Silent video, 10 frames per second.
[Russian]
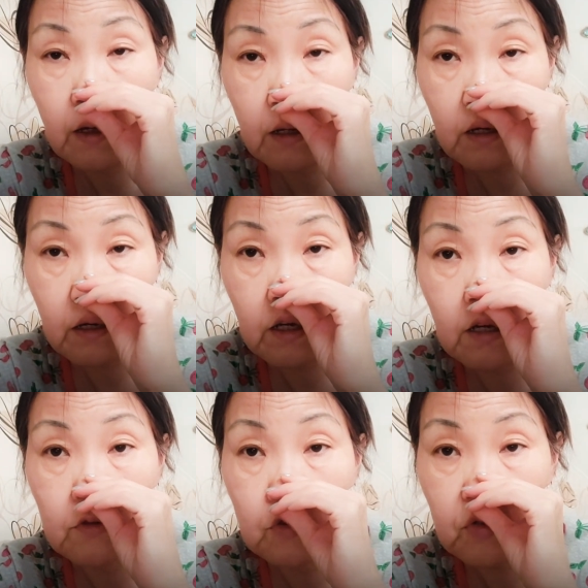
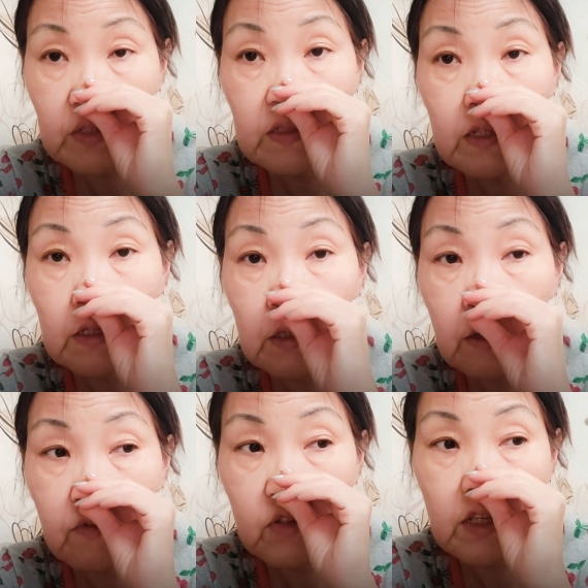а, нужны
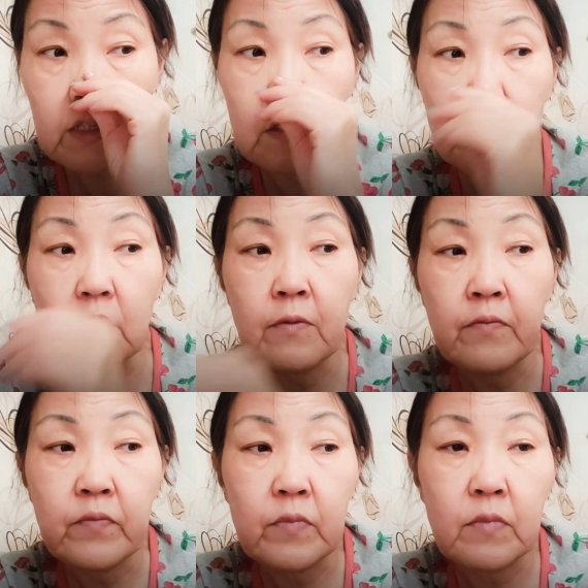деньги, вот они
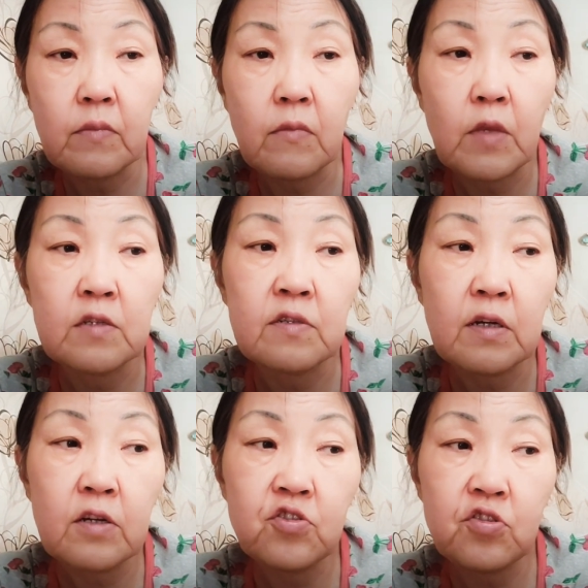с
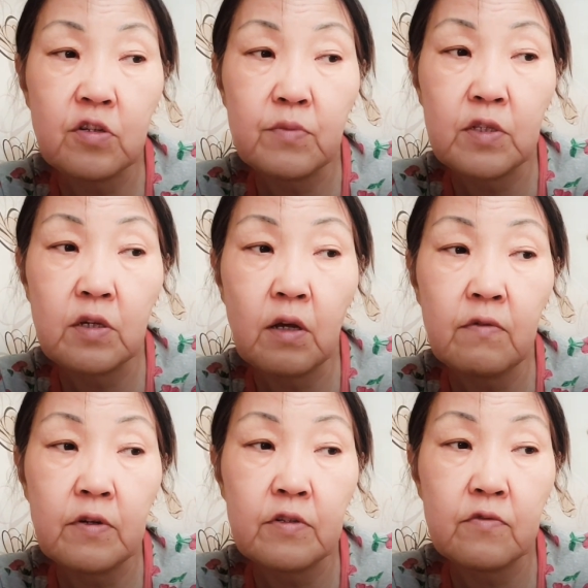заказчиками
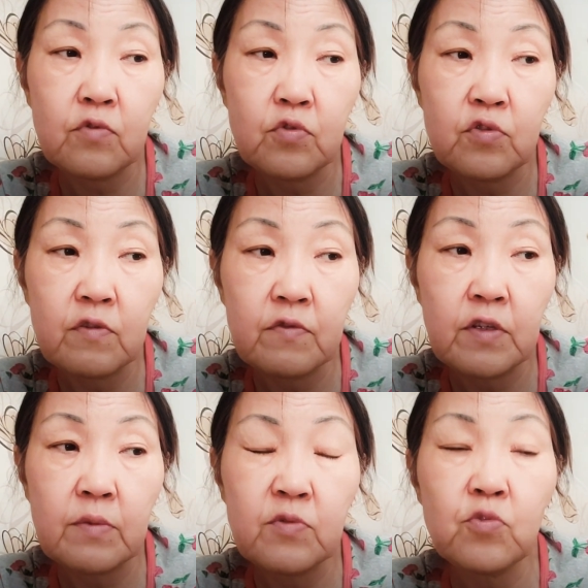договариваются, вы
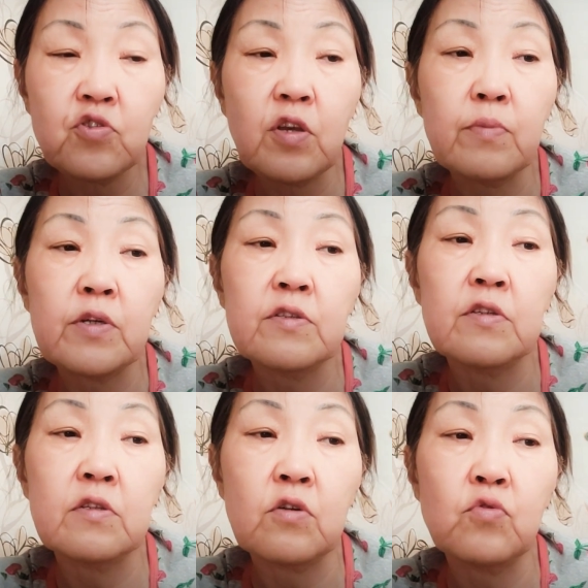нам сможете
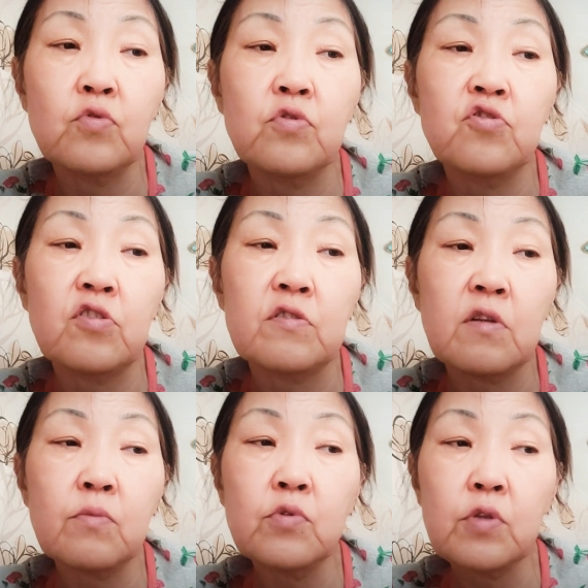оплатить такую-то часть
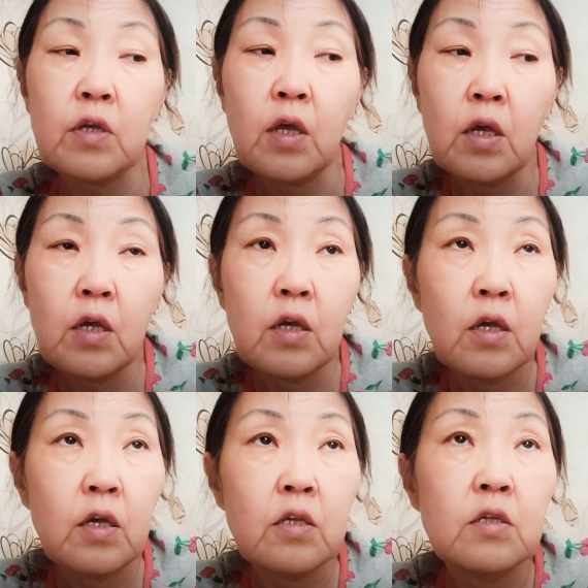работы.
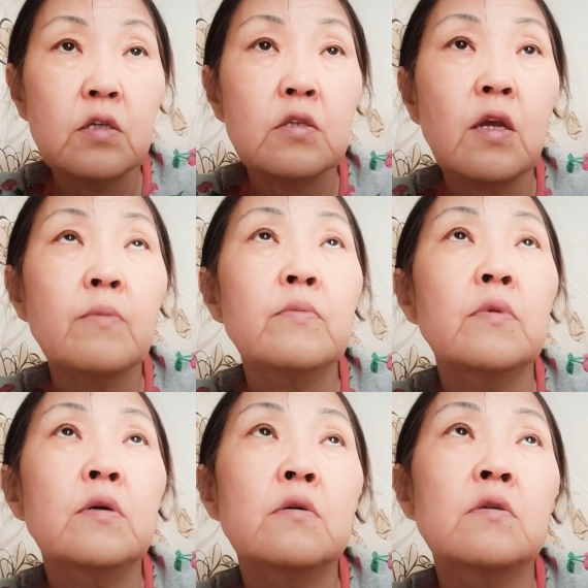И там
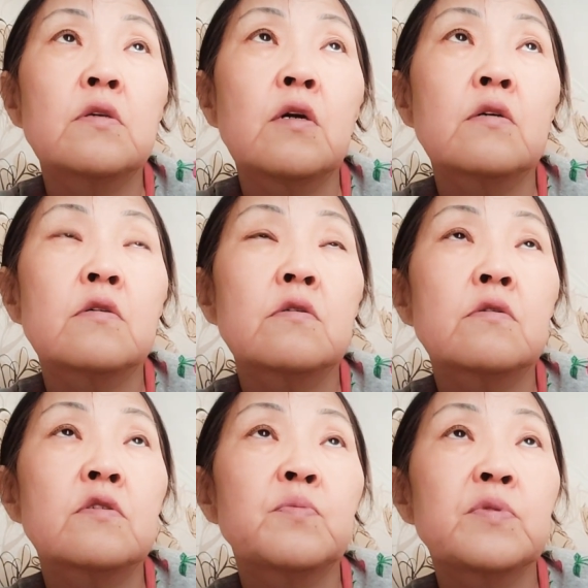э, я
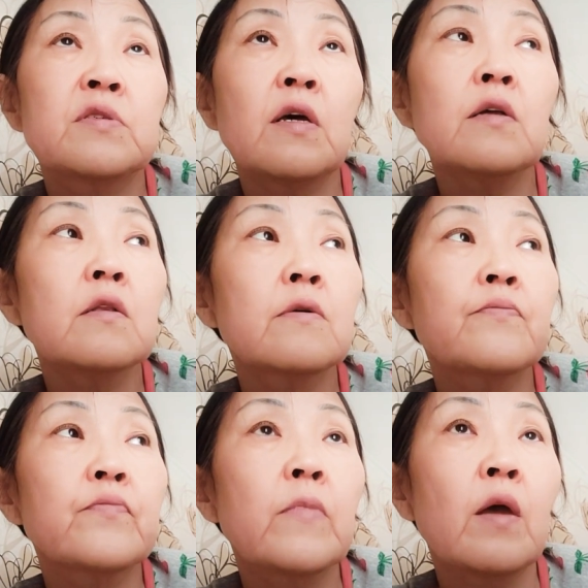расписала
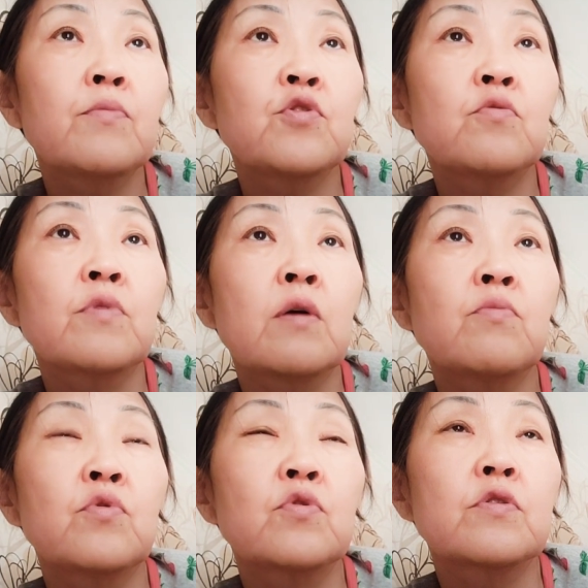объем
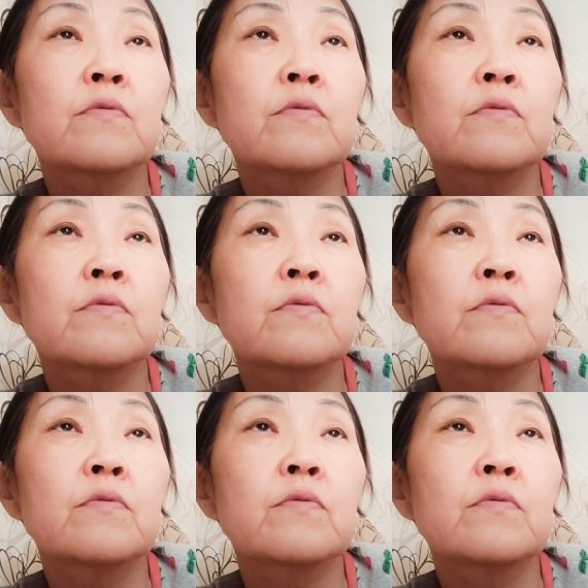работ